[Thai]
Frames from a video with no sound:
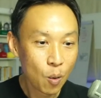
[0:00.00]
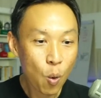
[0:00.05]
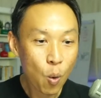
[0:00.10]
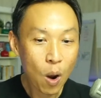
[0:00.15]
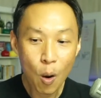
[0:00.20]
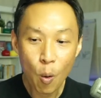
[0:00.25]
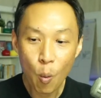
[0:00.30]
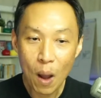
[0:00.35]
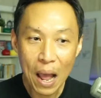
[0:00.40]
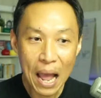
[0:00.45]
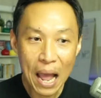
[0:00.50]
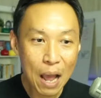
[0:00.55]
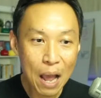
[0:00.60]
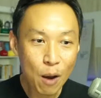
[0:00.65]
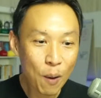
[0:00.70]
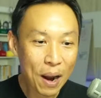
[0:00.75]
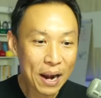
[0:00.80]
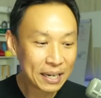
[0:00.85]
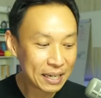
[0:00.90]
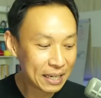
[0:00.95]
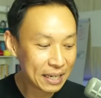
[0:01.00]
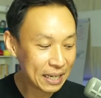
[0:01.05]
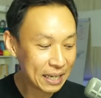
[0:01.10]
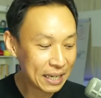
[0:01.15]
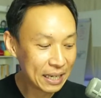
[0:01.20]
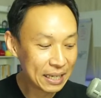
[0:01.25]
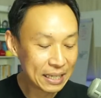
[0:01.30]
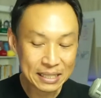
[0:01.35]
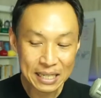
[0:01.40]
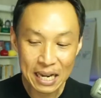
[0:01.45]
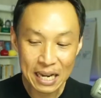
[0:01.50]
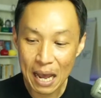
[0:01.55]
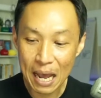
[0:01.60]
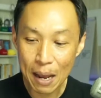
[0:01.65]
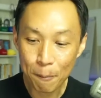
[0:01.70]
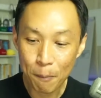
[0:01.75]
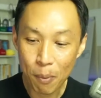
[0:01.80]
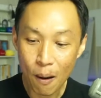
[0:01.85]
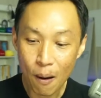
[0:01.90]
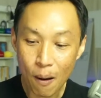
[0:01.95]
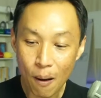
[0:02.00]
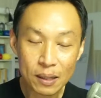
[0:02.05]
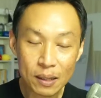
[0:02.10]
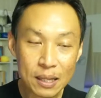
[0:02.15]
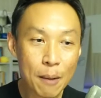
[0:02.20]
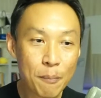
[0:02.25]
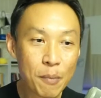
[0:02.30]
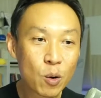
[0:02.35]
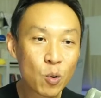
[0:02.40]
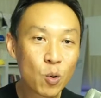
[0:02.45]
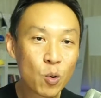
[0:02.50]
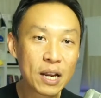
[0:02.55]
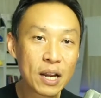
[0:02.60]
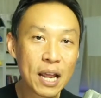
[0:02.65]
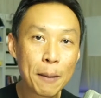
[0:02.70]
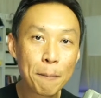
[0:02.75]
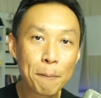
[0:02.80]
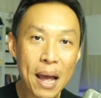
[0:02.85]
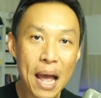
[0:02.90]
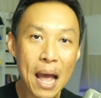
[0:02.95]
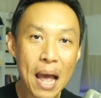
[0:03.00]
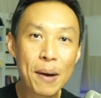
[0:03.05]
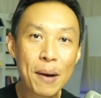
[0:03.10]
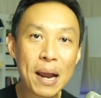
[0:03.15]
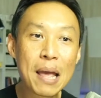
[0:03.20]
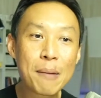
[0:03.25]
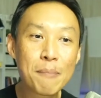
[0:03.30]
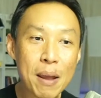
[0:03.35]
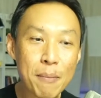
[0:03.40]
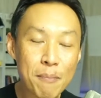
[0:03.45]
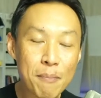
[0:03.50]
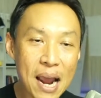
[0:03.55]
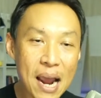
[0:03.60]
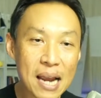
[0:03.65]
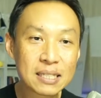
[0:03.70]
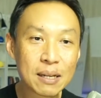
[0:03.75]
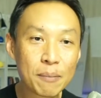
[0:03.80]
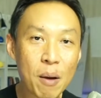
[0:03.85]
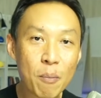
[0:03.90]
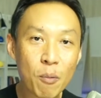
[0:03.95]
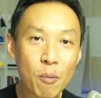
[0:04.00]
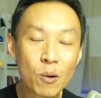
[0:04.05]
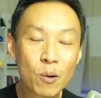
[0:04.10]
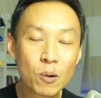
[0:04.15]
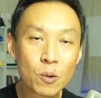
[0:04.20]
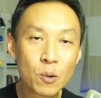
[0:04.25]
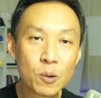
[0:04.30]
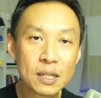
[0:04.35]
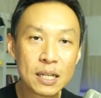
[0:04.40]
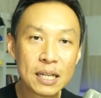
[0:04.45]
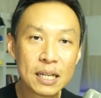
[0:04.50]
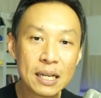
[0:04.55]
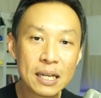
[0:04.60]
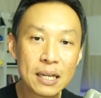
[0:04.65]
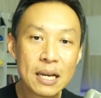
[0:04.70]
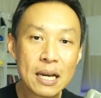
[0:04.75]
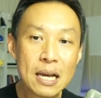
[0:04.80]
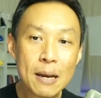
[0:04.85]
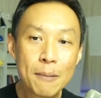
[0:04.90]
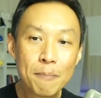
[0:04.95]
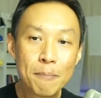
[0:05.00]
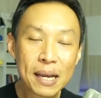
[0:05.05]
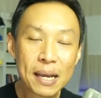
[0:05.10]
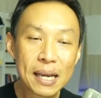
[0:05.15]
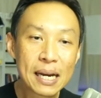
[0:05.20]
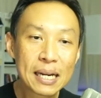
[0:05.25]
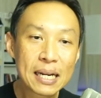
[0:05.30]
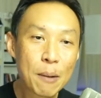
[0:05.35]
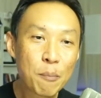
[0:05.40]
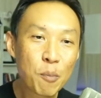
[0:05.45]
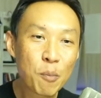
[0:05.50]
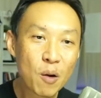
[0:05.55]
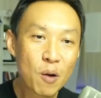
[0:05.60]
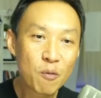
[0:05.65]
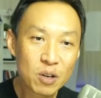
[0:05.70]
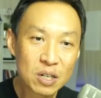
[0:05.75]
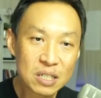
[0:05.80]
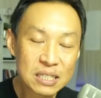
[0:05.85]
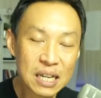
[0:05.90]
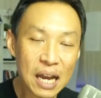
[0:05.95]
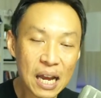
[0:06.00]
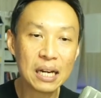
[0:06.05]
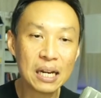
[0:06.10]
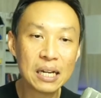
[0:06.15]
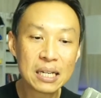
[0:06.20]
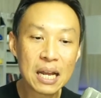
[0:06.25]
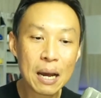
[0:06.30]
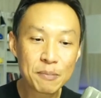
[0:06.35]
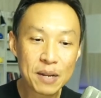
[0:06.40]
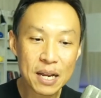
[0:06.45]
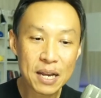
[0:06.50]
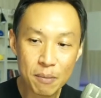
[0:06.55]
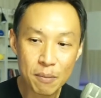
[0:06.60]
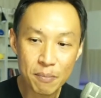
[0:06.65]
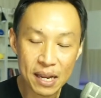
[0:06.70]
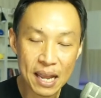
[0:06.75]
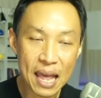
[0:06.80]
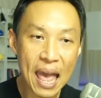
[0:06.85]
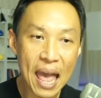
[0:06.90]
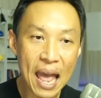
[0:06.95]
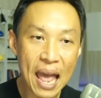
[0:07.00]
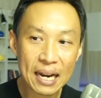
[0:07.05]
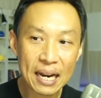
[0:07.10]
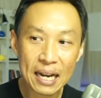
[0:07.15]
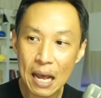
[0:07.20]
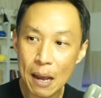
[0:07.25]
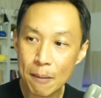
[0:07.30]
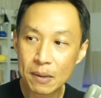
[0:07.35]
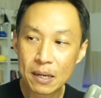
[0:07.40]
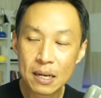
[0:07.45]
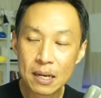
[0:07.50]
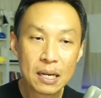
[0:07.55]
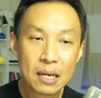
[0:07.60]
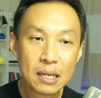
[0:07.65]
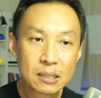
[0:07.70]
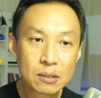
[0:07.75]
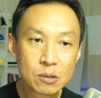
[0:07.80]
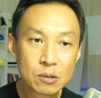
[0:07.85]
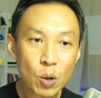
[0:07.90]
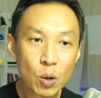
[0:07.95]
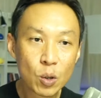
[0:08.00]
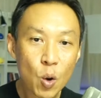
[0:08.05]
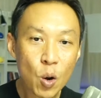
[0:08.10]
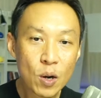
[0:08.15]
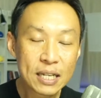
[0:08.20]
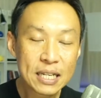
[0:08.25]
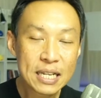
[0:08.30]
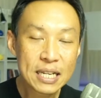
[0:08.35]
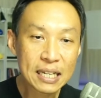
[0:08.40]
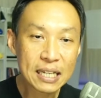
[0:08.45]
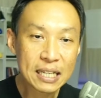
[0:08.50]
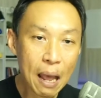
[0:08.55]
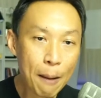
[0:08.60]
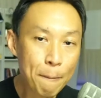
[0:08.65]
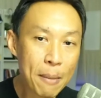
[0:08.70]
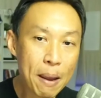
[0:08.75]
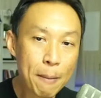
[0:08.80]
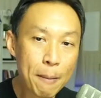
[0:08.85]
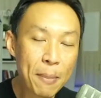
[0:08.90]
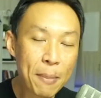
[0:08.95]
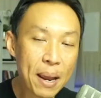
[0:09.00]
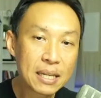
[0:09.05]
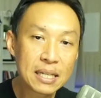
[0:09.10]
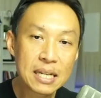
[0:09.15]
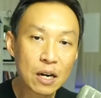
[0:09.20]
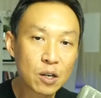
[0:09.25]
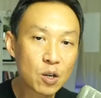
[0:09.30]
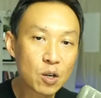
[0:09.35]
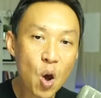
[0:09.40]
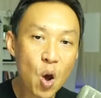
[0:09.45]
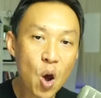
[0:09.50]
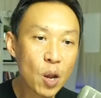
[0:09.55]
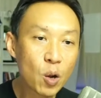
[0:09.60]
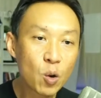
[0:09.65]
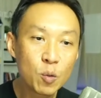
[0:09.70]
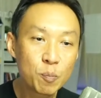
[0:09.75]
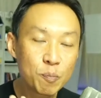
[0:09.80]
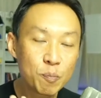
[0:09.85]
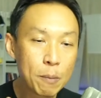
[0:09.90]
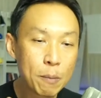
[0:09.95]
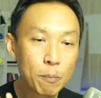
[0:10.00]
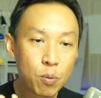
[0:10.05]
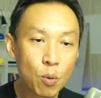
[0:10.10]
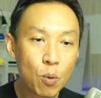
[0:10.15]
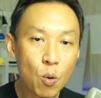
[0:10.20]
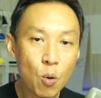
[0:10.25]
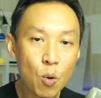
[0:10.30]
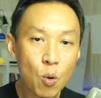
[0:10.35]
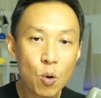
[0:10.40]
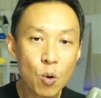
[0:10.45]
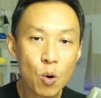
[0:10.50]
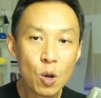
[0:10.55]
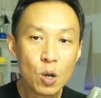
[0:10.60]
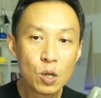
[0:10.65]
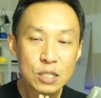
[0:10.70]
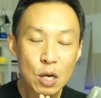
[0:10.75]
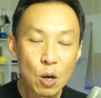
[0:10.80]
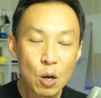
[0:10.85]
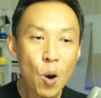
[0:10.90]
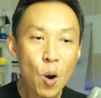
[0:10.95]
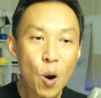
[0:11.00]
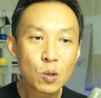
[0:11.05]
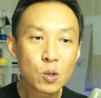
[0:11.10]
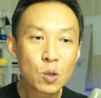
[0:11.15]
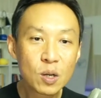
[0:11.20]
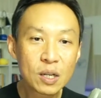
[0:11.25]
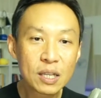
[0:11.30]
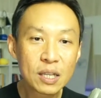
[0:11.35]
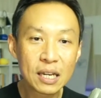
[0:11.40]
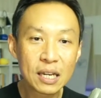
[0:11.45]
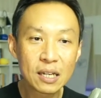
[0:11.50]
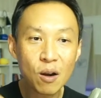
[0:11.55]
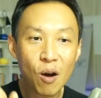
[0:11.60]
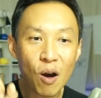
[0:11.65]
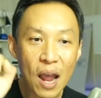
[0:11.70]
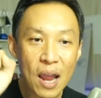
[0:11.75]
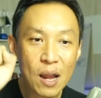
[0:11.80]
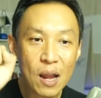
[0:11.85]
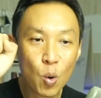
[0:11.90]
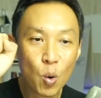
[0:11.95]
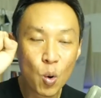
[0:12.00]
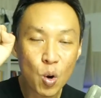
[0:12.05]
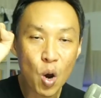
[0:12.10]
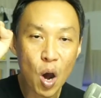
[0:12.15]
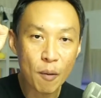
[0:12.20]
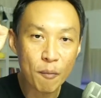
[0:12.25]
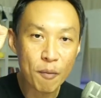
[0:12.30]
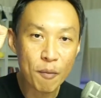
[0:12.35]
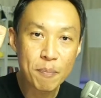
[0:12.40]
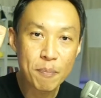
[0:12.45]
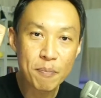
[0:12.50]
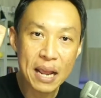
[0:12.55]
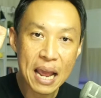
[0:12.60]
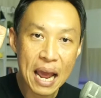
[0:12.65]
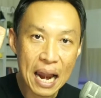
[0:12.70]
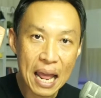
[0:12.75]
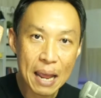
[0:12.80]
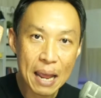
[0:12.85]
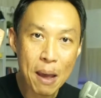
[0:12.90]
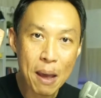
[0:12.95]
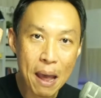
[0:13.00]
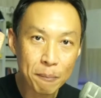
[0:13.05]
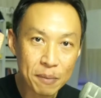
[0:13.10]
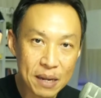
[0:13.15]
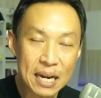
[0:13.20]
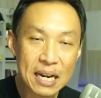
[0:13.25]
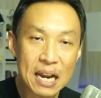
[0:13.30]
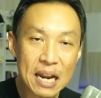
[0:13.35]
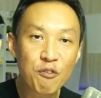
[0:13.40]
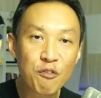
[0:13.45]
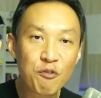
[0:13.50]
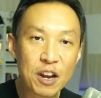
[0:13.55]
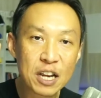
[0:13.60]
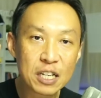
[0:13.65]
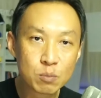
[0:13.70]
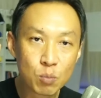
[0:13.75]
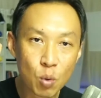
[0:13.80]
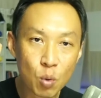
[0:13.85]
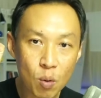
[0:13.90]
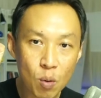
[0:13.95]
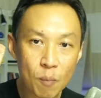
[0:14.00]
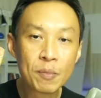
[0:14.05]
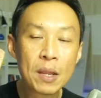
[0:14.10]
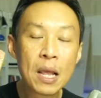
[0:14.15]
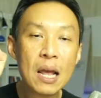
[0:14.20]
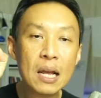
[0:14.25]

หวังว่าวันนี้จะพอทำให้คุณเห็นภาพอะไรใหม่ๆสำหรับคนคุณที่ไม่เคยทำ Conversion หรือทำ Dynamic Ad นะครับส่วนคนที่ยังทำไม่เป็นอย่างน้อยคุณเป็นผู้เจ้าของธุรกิจขอให้รู้ก่อนว่ามีอะไรแบบนี้ใน Facebook